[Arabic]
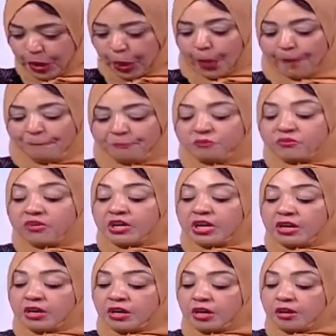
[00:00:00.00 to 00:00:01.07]
ده
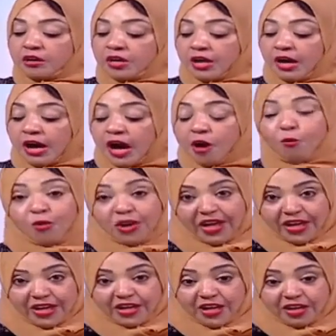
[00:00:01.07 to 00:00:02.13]
اول
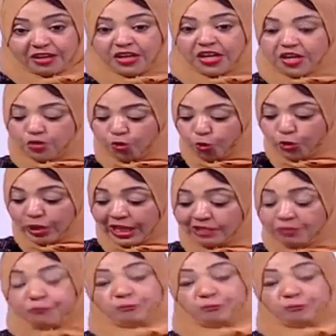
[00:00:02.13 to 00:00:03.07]
حاجه احنا قلنا